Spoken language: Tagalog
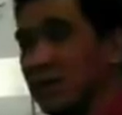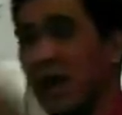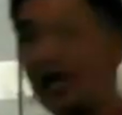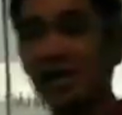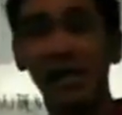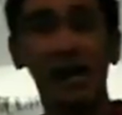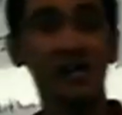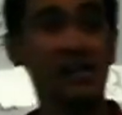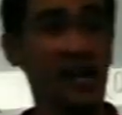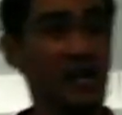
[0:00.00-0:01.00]
matagal na
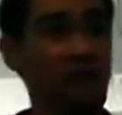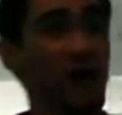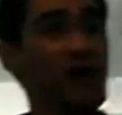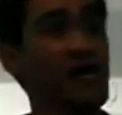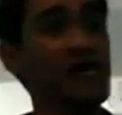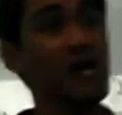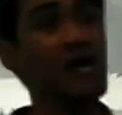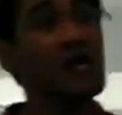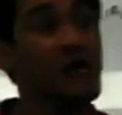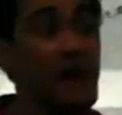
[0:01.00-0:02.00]
tayong na-train para tayong
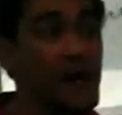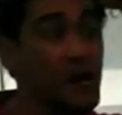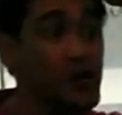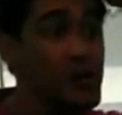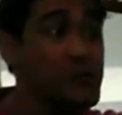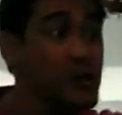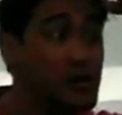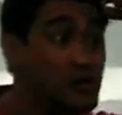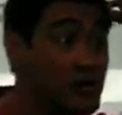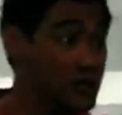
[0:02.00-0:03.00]
nalagyan ng microchip
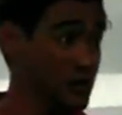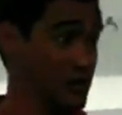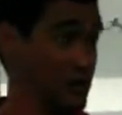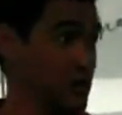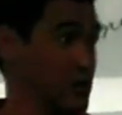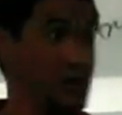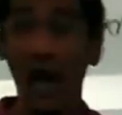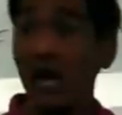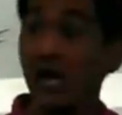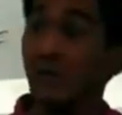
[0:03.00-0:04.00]
dito.
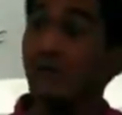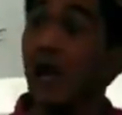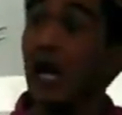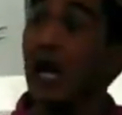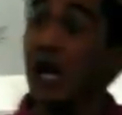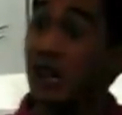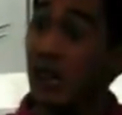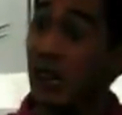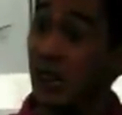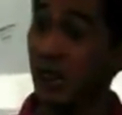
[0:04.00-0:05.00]
Na hirap
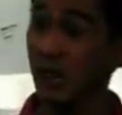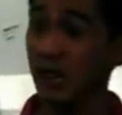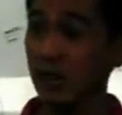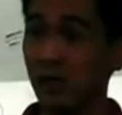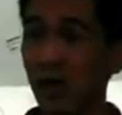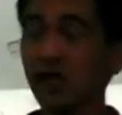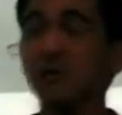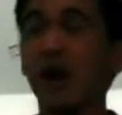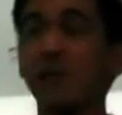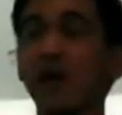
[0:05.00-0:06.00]
tanggalin. Ano
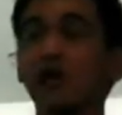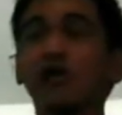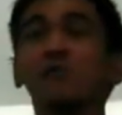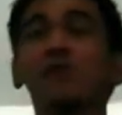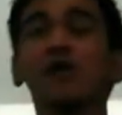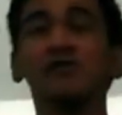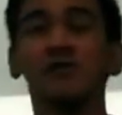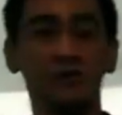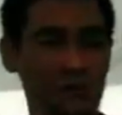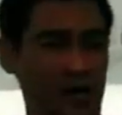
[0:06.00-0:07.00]
yung mga microchip na yun?
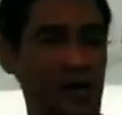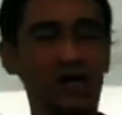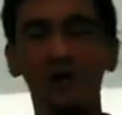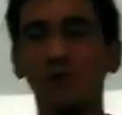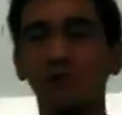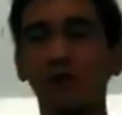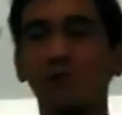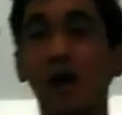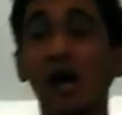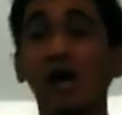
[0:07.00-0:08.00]
Yung maririnig mo, di ba?
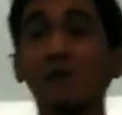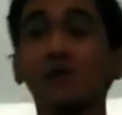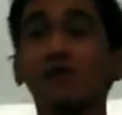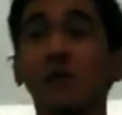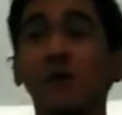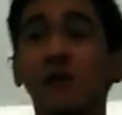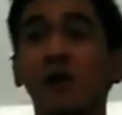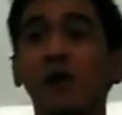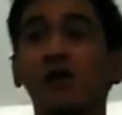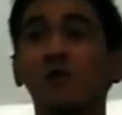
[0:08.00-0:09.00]
mag ka mabuti
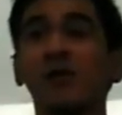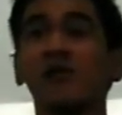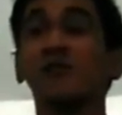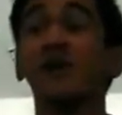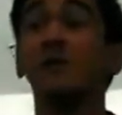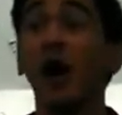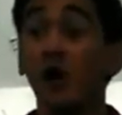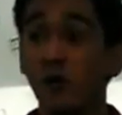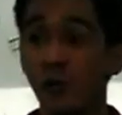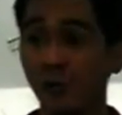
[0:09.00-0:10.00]
para magkaroon ng magandang
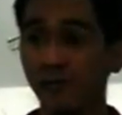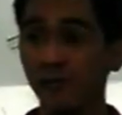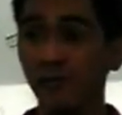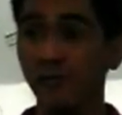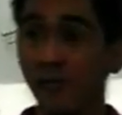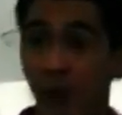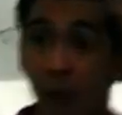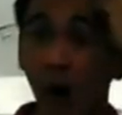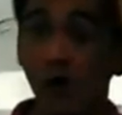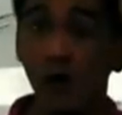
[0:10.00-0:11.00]
trabaho.
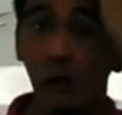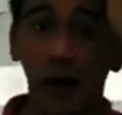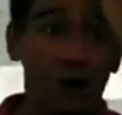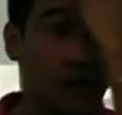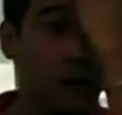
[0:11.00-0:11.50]
Trabaho, trabaho,